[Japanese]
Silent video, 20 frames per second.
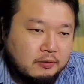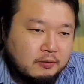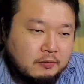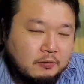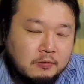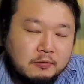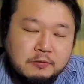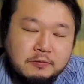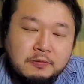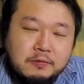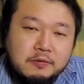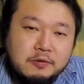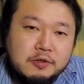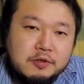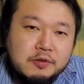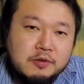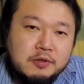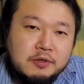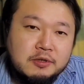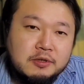ROG Phone
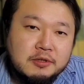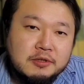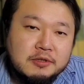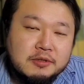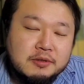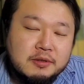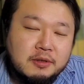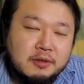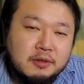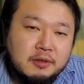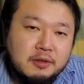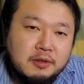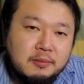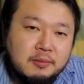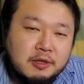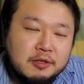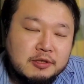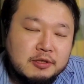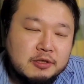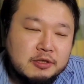3ですね。
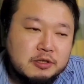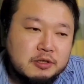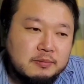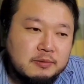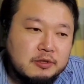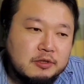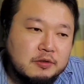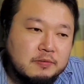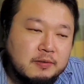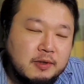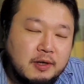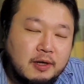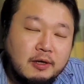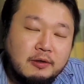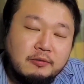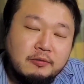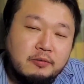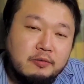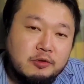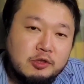まあ、正式名称
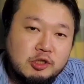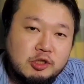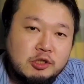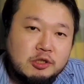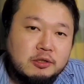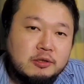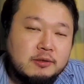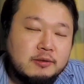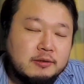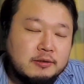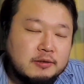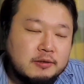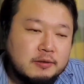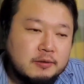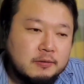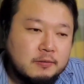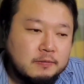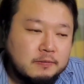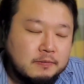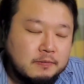は ROG です
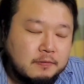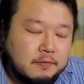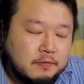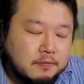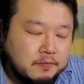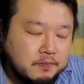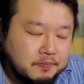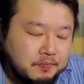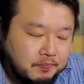けども、